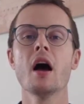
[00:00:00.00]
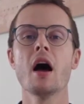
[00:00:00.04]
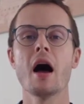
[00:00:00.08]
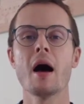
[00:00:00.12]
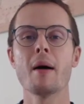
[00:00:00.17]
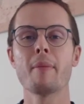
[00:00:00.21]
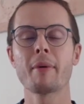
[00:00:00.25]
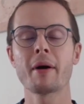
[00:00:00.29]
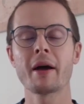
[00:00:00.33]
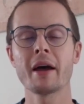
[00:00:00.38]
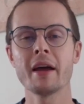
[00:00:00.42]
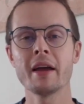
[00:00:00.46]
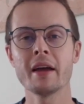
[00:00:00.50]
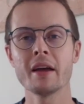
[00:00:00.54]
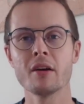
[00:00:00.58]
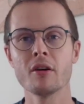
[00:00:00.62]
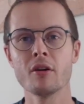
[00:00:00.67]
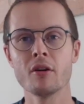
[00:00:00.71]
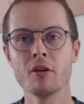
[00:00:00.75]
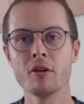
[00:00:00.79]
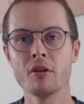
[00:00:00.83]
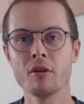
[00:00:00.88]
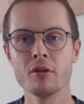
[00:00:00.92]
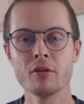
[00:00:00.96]
Après,
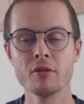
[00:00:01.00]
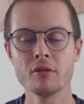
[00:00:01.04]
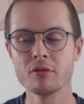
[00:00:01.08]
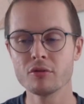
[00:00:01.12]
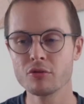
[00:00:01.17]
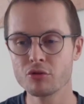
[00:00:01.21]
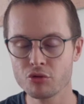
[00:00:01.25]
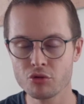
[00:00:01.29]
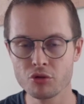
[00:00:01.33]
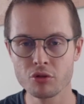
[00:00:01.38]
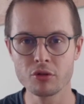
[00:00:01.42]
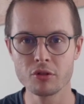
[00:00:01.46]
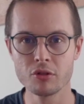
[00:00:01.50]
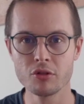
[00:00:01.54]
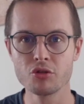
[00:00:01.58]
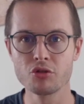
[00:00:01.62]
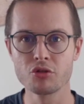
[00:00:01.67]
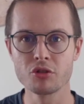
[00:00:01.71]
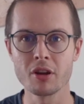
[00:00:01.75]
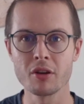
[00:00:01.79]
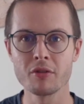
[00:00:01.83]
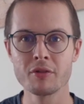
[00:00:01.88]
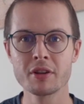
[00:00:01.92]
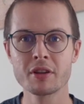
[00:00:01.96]
euh,
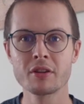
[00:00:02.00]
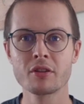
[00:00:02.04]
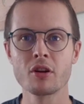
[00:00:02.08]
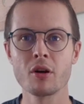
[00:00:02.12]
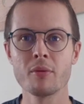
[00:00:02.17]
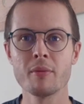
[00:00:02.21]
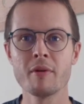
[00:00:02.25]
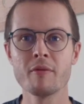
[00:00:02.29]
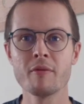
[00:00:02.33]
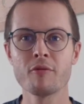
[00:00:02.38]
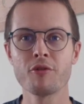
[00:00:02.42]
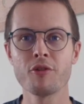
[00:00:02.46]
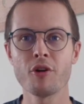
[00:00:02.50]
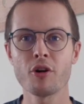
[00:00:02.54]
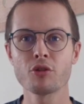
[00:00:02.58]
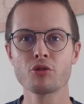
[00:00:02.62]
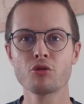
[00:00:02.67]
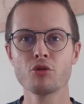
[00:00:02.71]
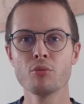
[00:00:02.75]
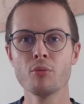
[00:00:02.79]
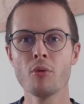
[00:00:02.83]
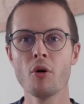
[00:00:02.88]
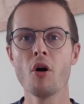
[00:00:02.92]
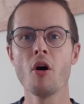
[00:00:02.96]
je t'invite quand même
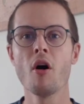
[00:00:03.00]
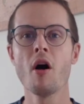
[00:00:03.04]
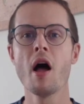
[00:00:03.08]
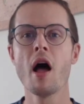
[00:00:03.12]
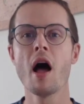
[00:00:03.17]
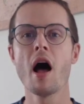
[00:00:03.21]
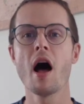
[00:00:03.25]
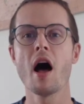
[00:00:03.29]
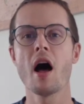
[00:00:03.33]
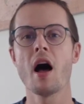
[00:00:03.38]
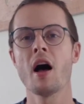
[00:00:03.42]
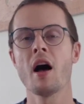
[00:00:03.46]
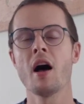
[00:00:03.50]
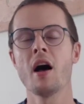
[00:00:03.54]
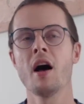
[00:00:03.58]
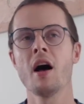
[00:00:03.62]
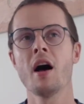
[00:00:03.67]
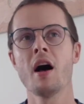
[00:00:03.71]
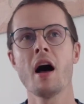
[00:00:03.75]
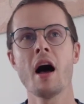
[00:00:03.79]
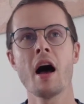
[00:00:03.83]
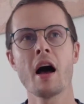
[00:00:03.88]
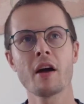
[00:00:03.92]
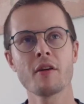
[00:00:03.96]
fortement
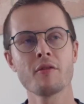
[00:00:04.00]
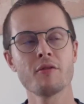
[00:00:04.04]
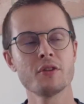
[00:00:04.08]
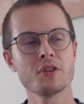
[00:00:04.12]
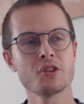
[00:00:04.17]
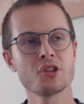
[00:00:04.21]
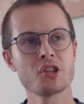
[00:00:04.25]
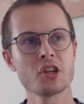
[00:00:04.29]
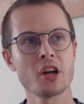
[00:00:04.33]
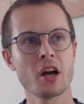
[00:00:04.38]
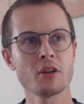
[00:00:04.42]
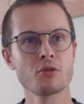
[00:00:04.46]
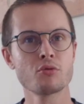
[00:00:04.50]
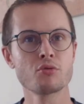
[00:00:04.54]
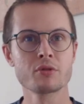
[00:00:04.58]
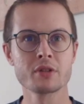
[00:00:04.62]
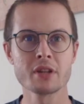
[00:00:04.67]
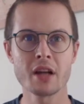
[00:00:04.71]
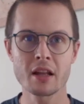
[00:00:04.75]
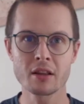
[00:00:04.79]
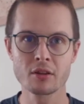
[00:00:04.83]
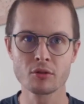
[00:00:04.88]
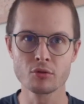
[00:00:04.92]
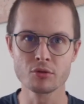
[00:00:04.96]
à, réfléchir à tout
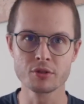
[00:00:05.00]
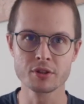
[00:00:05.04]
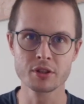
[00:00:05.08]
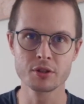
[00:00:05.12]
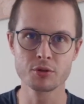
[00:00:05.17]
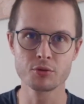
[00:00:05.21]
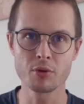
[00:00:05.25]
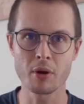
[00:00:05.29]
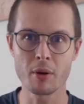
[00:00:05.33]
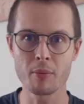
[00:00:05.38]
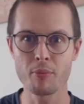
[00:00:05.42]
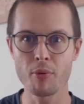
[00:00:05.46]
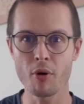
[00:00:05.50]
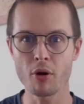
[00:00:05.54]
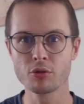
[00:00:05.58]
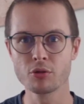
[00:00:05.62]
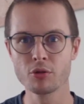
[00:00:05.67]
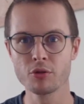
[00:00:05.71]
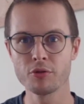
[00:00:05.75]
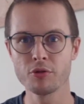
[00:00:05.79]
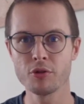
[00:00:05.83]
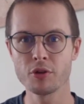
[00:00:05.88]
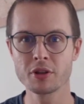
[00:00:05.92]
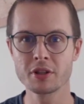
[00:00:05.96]
ça, à te constituer un
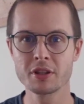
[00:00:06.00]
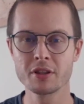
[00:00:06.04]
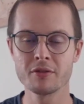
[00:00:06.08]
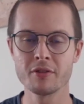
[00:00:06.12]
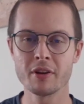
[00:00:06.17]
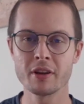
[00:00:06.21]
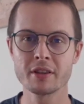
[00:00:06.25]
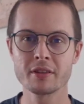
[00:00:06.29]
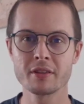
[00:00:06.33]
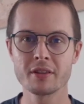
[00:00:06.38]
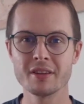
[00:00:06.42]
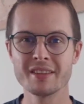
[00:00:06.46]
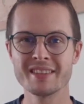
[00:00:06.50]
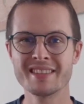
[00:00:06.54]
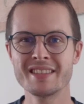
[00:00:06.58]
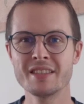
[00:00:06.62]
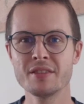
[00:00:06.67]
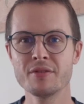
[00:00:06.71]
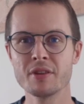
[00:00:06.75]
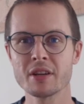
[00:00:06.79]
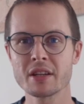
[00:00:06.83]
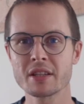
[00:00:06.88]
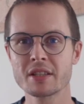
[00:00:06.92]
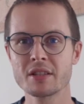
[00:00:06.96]
portefeuille qui va être
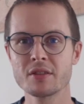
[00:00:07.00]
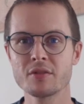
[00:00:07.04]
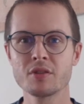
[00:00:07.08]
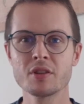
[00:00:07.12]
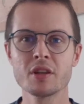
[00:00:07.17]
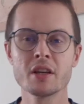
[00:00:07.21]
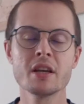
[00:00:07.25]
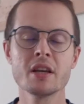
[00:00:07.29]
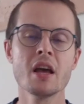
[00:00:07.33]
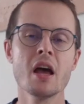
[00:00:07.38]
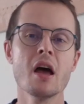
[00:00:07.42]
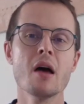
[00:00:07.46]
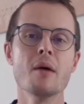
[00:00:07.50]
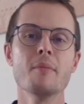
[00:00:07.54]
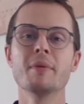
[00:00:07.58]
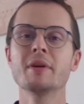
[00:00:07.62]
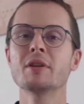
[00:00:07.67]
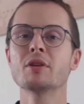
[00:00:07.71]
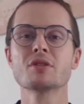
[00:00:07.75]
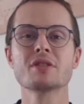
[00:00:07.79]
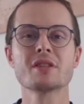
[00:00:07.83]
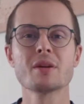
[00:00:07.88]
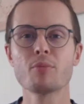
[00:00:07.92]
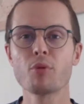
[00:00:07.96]
diversifié.
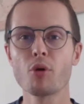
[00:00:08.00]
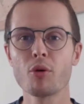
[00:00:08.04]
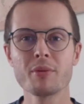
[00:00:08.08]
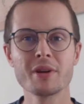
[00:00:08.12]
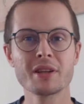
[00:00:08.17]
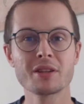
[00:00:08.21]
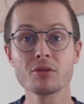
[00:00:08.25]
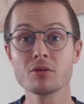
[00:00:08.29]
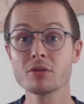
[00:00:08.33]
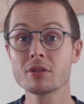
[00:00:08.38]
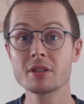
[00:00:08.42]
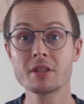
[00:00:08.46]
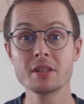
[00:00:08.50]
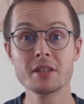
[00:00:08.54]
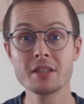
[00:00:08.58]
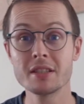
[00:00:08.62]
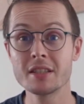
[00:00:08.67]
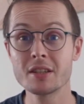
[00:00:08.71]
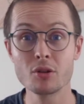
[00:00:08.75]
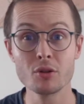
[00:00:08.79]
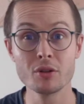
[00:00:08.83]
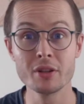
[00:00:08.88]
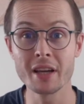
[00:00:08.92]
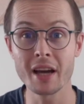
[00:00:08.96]
Mais dans un premier temps, si
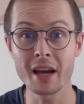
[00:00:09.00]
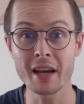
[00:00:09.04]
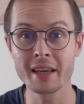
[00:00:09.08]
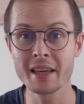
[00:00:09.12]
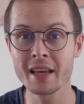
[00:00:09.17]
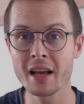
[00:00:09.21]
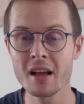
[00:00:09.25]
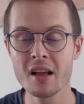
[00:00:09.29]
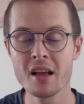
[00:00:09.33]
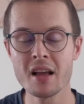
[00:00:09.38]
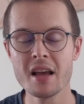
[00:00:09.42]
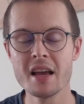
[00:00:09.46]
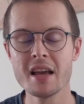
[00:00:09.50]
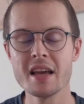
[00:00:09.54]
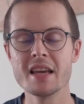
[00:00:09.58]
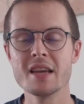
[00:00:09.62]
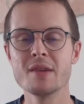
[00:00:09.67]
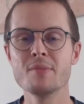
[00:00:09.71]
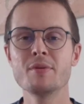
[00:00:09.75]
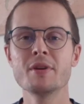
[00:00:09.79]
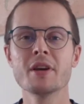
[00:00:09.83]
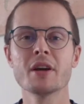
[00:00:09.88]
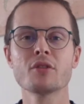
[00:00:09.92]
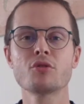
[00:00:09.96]
tu connais rien,
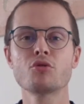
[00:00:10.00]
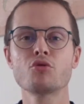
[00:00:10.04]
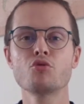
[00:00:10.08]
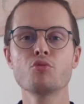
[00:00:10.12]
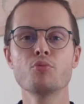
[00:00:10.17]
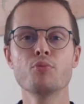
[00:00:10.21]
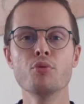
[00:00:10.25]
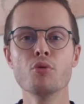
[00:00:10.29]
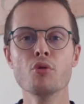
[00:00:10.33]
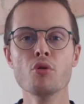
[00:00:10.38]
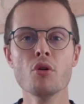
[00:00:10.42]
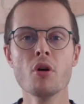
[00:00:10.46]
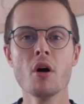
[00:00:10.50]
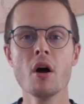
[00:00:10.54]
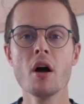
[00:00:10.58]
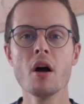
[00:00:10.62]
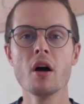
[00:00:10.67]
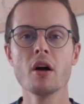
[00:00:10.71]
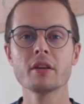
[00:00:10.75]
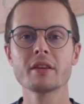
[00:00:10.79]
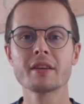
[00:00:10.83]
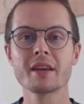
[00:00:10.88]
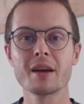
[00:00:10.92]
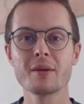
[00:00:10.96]
eh bien tu peux
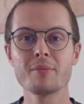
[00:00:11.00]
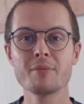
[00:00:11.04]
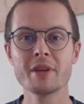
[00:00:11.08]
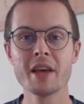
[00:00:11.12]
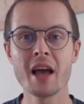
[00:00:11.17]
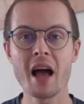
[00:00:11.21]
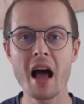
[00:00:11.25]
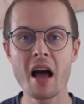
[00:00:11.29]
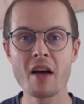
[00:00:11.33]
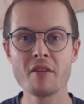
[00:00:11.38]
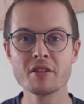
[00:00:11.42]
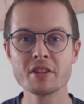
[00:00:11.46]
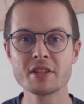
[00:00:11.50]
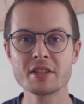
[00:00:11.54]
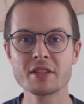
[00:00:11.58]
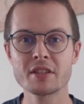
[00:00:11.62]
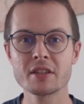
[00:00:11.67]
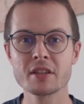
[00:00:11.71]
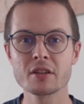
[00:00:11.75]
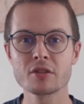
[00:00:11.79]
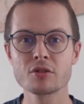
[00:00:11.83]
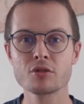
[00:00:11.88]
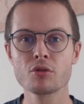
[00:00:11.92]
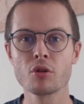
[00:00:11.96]
très bien
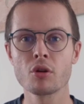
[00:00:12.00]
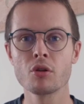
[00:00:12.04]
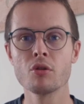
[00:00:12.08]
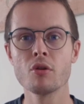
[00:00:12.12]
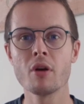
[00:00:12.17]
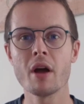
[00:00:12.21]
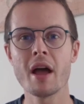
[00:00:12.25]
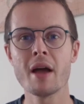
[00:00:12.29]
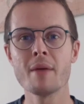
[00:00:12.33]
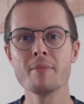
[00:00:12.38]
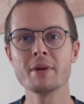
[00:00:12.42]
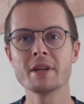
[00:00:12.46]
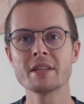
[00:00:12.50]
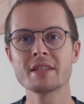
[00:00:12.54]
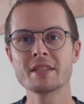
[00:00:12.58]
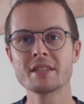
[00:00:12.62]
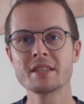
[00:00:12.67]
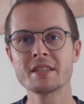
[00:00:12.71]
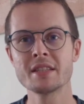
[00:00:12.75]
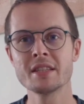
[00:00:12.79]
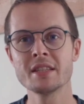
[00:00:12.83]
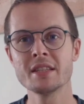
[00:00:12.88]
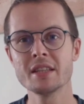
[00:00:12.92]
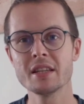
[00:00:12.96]
investir sur le
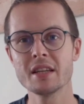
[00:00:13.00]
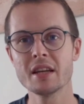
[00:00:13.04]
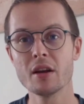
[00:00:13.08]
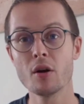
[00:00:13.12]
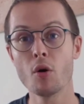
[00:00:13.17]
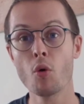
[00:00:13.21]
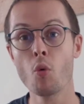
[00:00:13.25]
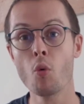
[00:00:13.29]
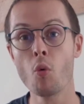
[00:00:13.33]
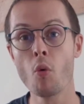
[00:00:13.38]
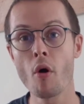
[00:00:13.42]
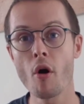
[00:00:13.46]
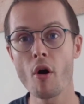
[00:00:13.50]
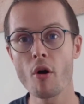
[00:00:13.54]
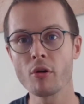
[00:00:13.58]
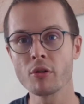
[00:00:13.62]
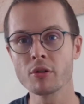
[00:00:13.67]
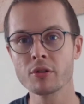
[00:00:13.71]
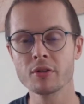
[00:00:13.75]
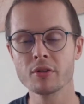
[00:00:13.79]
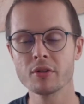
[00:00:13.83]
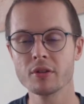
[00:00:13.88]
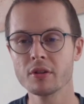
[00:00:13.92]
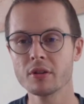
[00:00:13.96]
MSCI
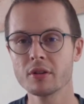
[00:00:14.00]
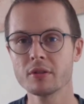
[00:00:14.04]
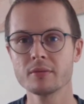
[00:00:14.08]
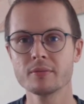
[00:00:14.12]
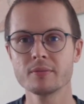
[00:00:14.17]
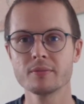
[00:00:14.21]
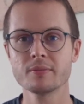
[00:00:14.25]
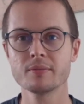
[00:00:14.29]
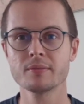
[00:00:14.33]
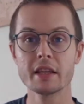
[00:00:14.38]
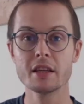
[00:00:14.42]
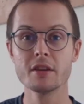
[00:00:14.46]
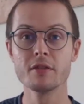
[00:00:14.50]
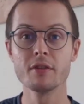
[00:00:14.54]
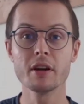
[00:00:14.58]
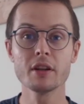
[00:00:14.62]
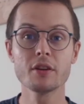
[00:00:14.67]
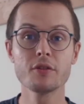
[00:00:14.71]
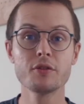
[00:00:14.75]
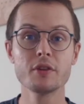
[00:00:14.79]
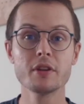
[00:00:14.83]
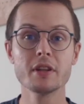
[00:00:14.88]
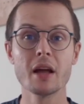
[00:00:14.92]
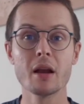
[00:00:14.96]
World qui va
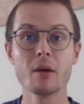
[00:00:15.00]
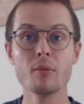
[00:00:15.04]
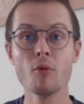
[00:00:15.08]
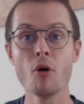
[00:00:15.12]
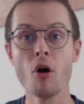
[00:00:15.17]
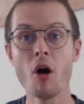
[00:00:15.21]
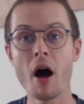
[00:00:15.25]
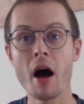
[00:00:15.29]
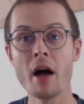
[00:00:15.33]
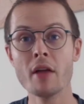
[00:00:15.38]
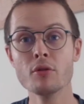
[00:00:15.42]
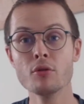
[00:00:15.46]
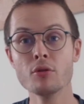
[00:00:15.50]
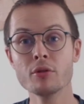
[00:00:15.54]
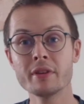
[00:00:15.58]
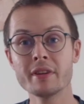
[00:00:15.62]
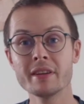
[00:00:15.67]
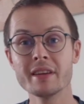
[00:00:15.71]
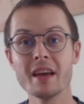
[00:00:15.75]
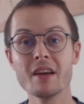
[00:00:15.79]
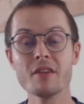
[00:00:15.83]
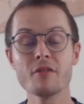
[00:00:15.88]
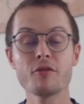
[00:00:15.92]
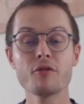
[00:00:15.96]
être finalement un
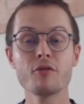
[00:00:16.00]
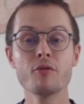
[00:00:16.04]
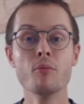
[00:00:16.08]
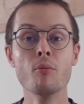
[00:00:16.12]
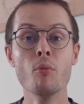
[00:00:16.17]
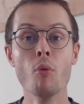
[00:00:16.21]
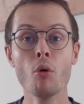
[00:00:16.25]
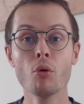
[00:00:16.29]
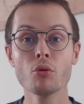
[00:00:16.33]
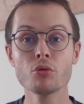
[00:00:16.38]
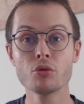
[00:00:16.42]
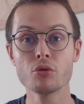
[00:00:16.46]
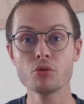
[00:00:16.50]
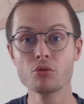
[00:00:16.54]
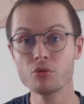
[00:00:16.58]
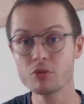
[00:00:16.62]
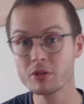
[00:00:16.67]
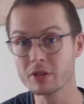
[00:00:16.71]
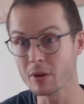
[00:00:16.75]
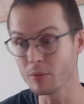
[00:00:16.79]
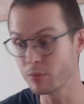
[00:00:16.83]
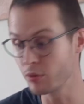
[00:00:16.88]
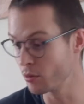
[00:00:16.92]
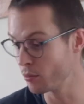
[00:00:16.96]
ETF monde, tout
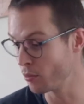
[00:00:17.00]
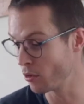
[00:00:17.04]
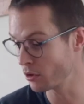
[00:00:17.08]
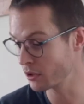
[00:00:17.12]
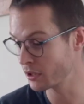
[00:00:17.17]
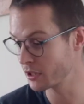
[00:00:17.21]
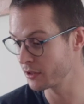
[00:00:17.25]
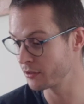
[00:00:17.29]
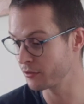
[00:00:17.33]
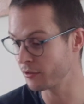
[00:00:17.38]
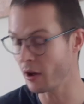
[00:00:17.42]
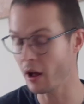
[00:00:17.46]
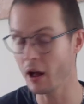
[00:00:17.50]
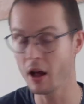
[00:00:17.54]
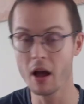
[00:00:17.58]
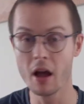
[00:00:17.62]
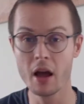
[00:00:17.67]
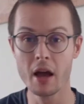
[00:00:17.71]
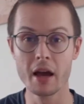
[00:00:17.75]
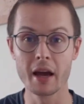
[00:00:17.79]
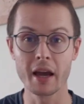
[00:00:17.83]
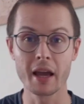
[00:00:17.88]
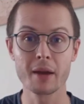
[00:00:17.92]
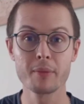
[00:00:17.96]
simplement, qui va
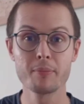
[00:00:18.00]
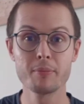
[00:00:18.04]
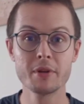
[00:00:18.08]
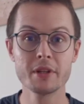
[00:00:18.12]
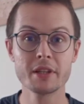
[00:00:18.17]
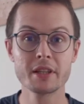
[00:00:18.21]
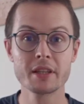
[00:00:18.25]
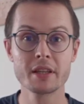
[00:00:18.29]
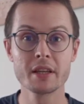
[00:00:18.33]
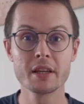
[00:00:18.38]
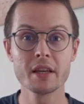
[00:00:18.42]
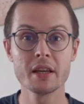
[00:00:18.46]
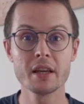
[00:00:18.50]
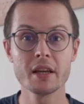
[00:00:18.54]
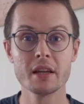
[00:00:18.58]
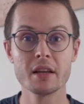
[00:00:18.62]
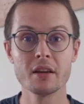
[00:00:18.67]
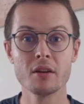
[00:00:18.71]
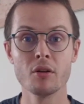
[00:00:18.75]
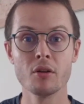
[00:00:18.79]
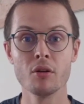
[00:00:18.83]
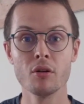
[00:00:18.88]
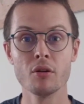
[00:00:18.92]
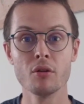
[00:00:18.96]
répliquer
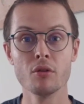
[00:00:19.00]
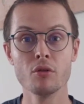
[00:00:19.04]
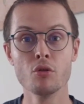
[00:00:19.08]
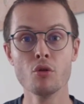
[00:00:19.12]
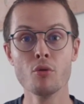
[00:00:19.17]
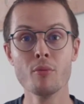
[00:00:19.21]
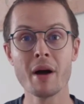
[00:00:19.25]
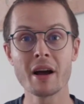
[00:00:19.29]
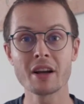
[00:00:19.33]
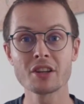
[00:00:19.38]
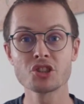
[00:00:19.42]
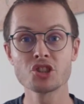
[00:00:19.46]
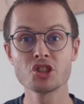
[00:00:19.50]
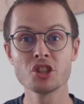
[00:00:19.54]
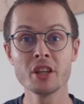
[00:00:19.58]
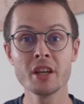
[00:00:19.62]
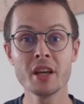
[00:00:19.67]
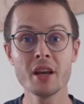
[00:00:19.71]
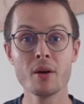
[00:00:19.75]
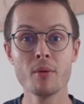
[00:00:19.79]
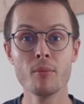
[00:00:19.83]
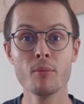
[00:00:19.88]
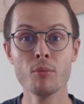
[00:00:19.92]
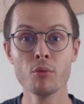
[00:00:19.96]
le
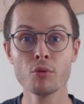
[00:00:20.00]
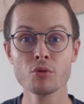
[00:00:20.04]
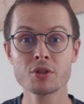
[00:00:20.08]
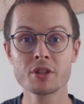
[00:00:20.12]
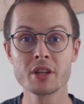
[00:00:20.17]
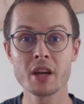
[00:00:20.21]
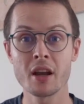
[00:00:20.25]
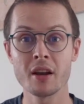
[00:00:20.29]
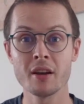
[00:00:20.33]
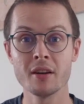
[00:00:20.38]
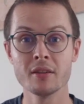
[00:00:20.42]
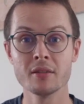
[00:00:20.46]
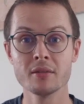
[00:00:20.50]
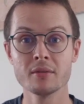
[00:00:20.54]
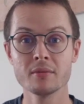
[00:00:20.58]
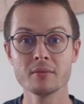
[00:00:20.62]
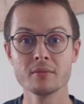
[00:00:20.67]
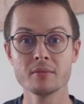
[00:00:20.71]
marché mondial.